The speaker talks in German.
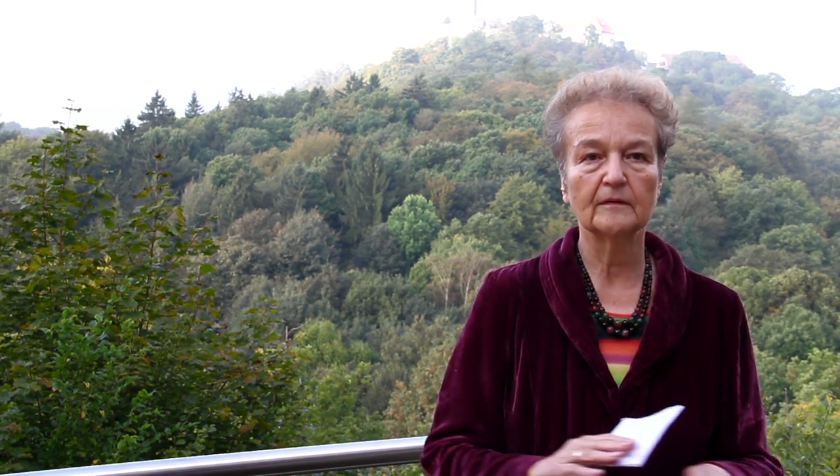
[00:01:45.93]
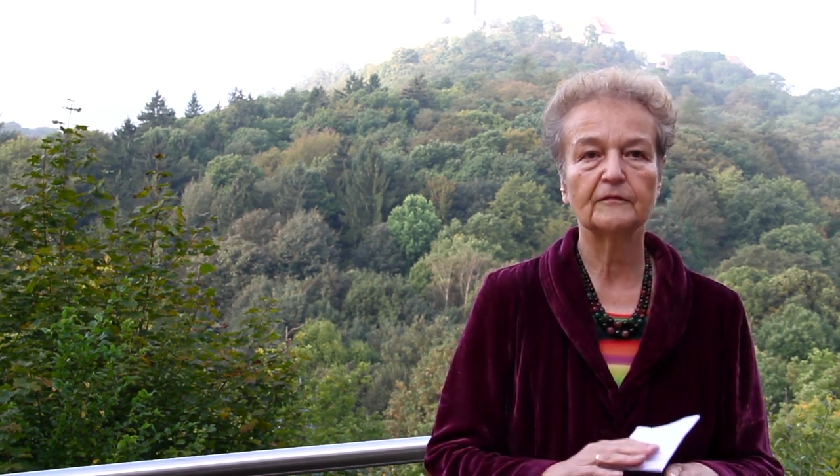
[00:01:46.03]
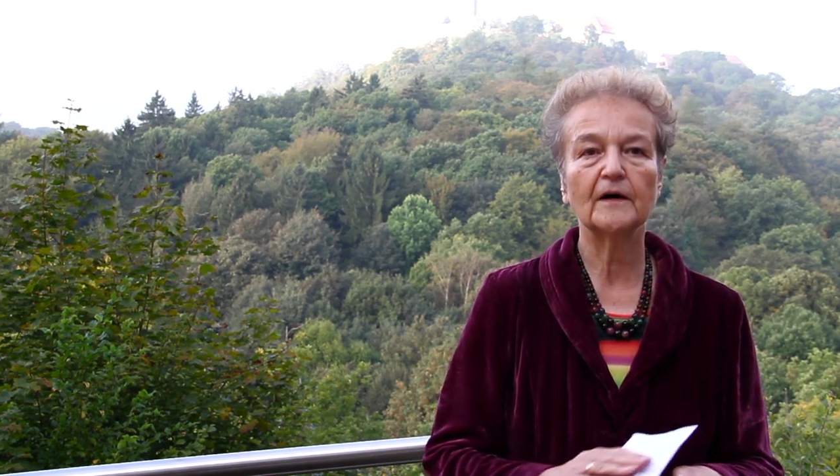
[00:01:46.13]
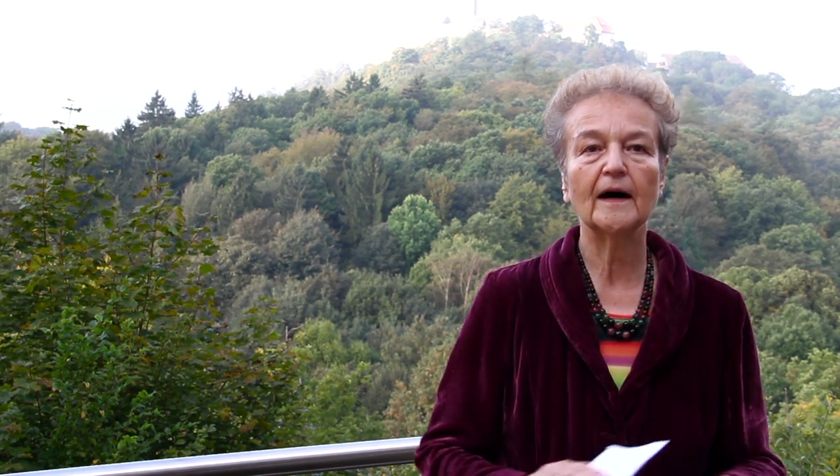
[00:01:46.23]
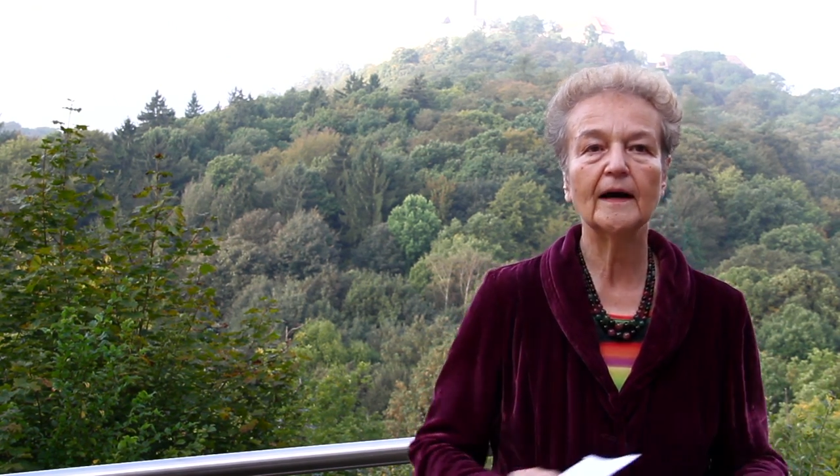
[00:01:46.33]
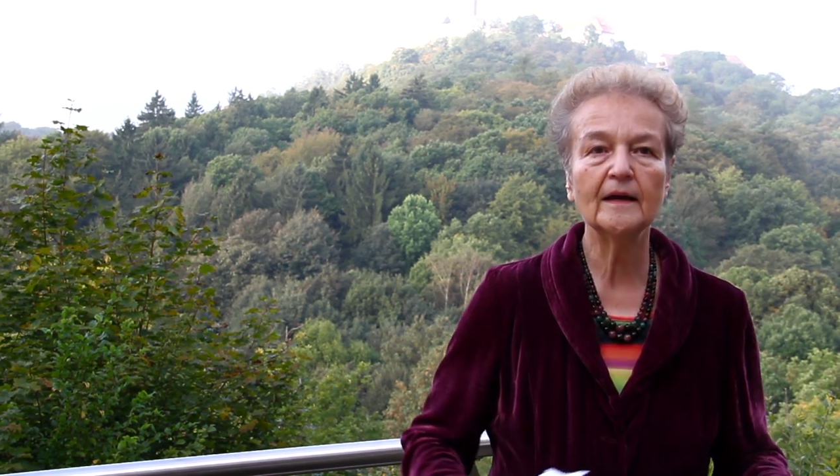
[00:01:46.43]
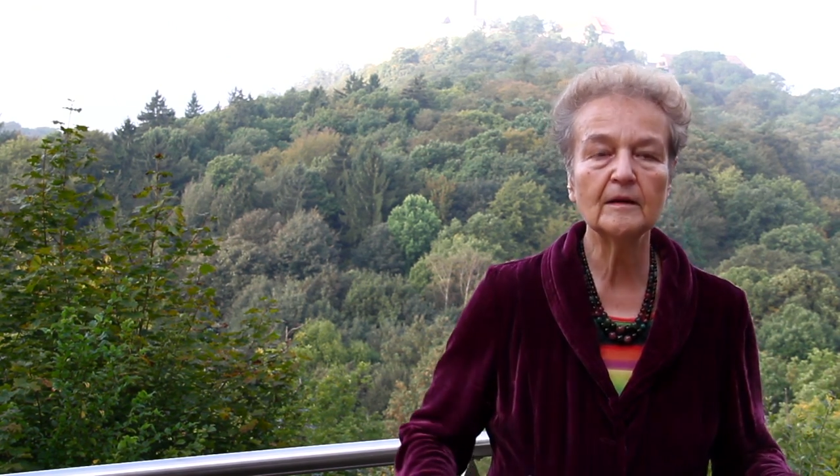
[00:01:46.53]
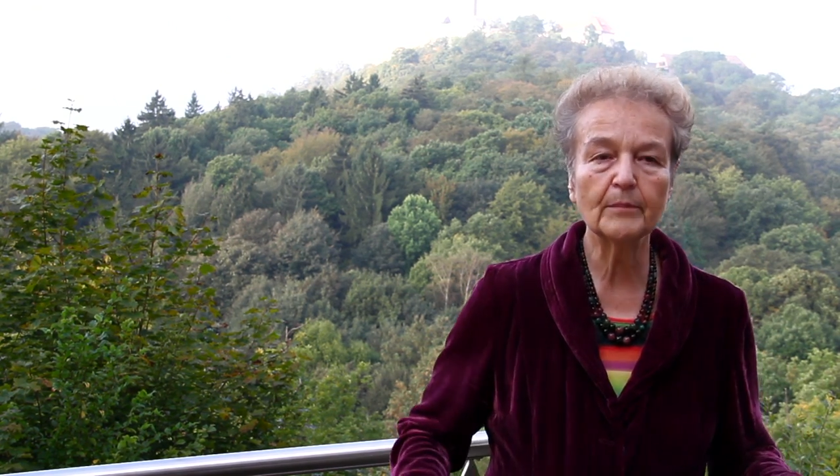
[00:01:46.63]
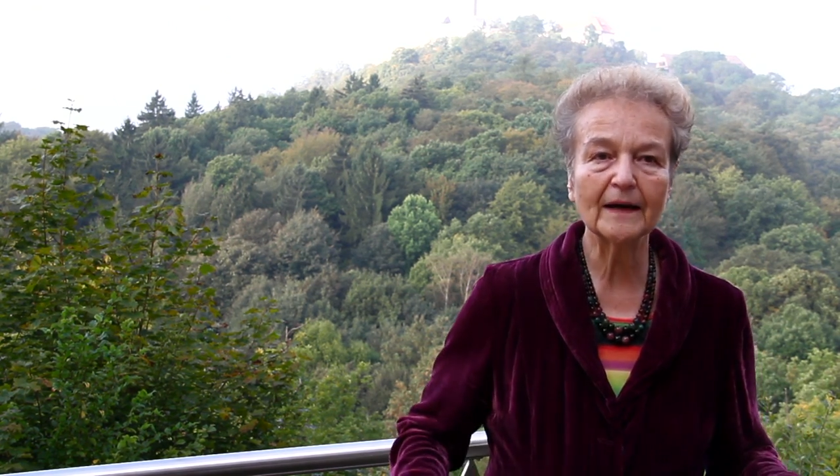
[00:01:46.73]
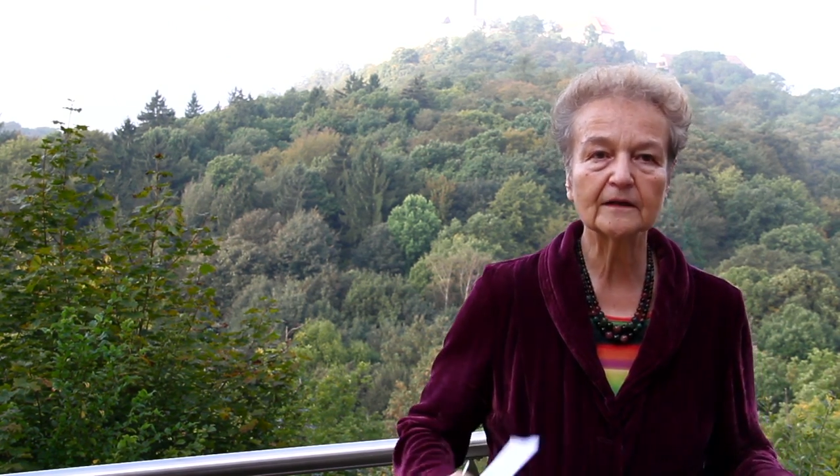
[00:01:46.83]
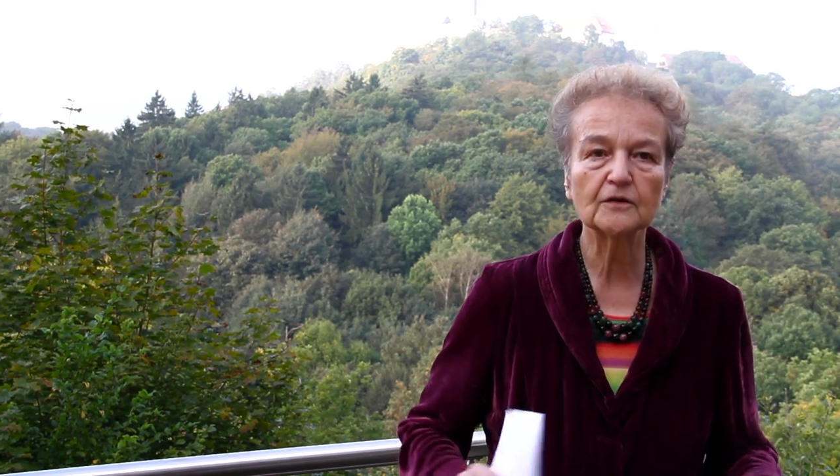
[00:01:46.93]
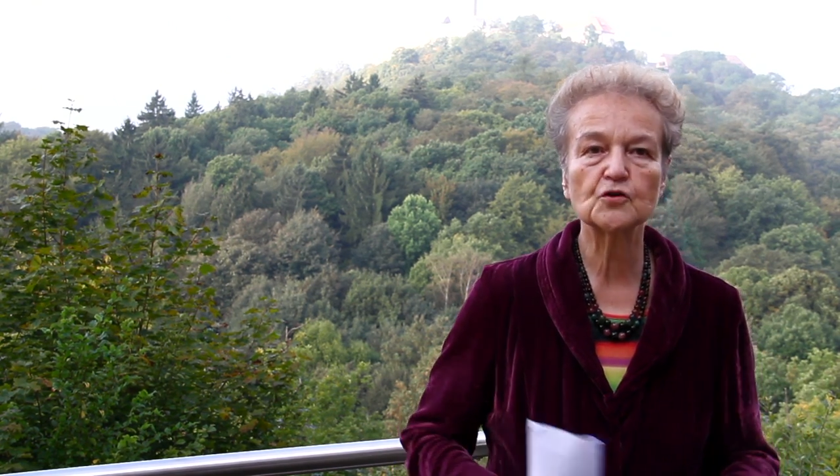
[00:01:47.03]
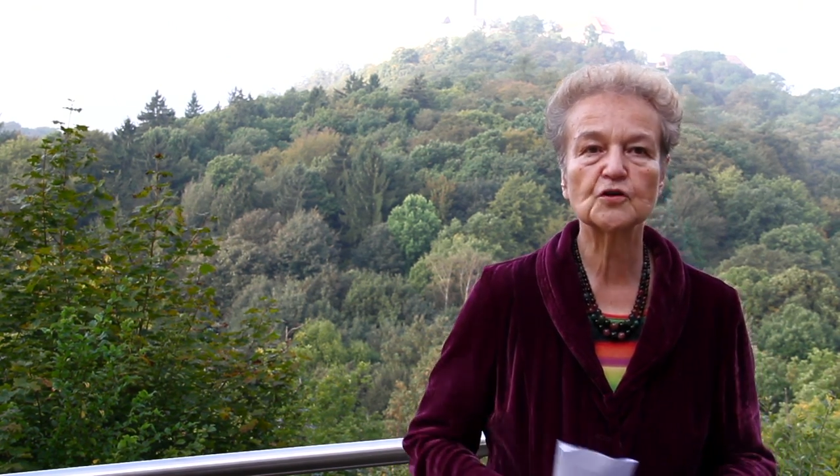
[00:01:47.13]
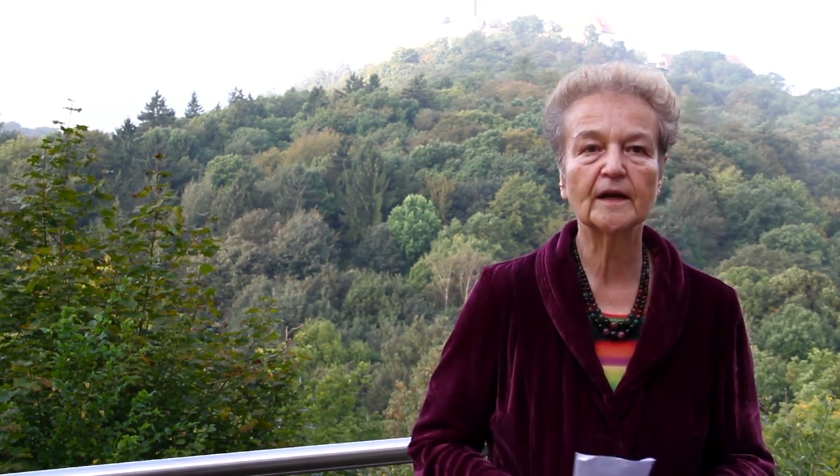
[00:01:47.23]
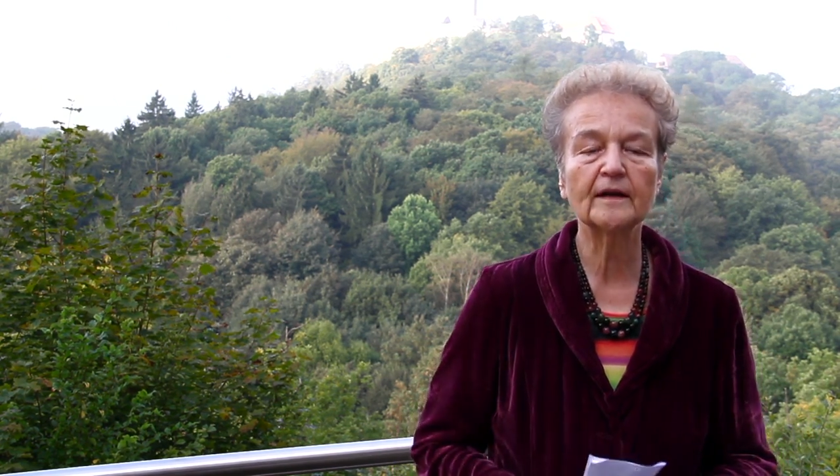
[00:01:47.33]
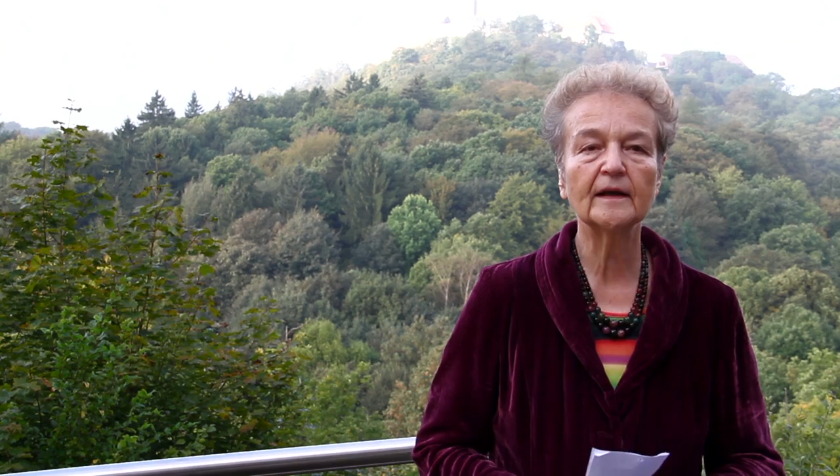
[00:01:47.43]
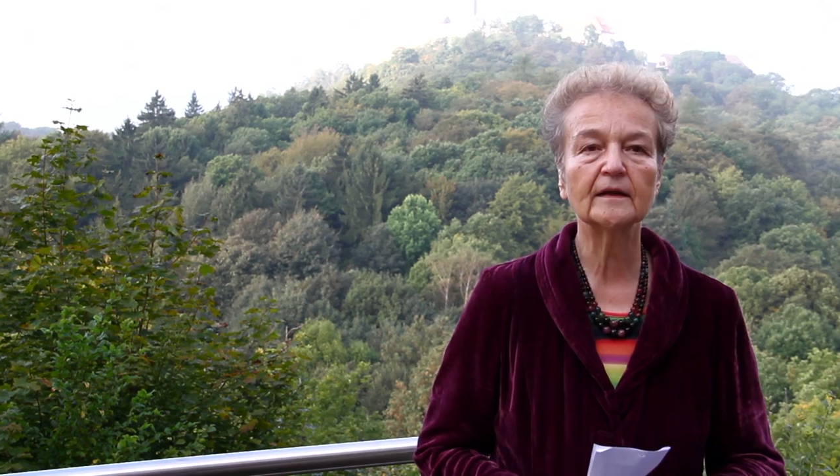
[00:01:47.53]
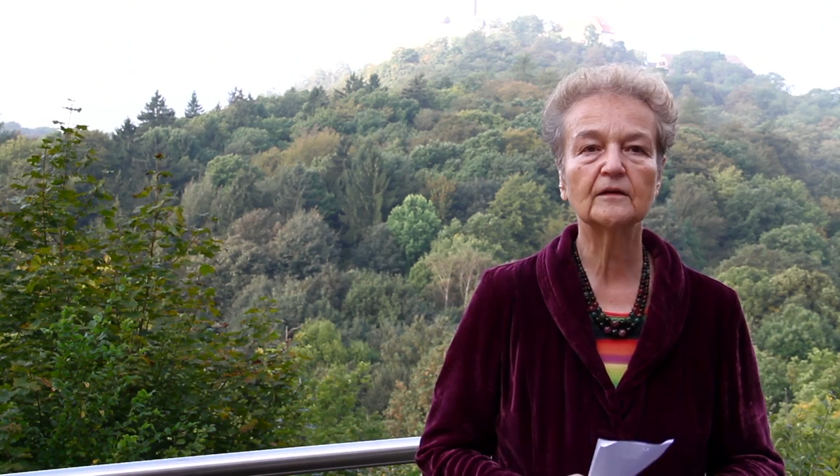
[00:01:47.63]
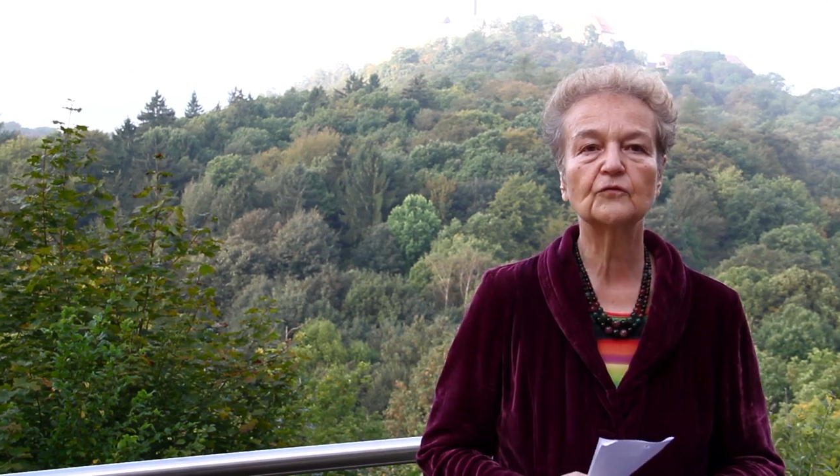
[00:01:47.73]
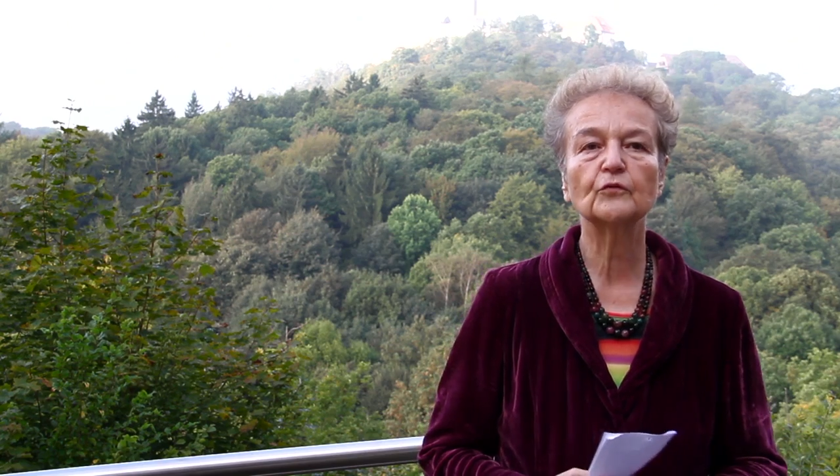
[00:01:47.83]
vereinbarten Standard
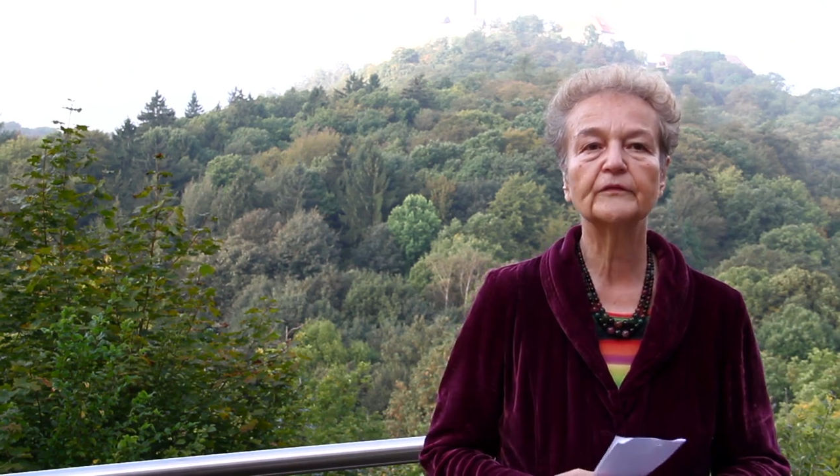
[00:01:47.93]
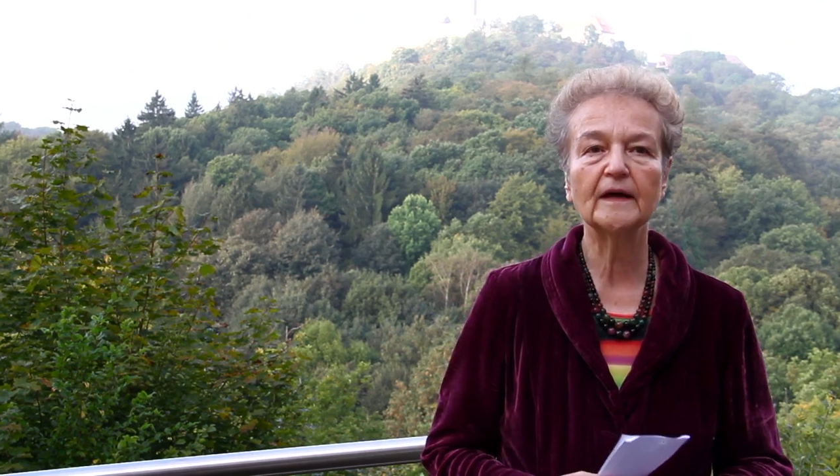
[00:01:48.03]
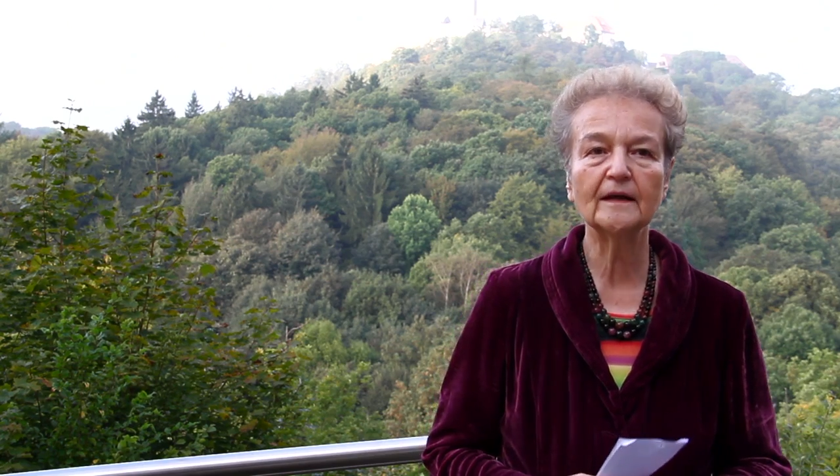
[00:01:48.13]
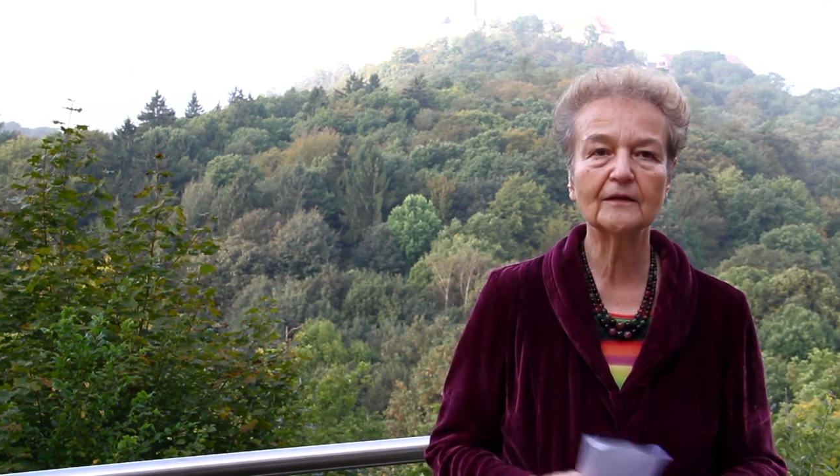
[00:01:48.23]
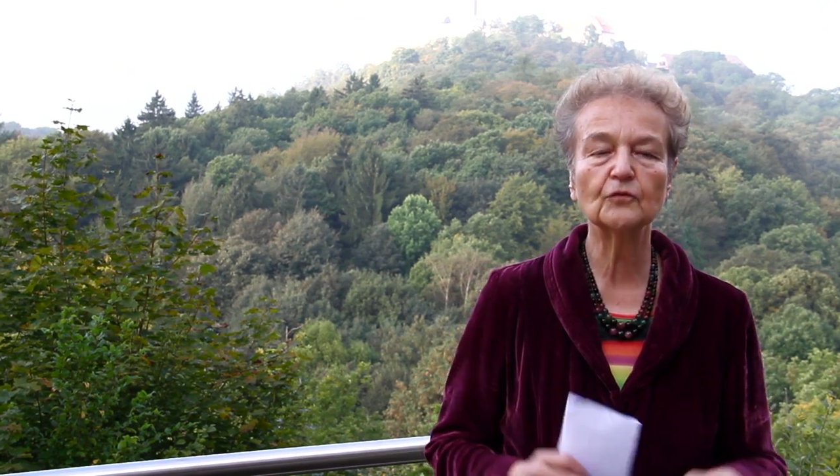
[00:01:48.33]
zu wählen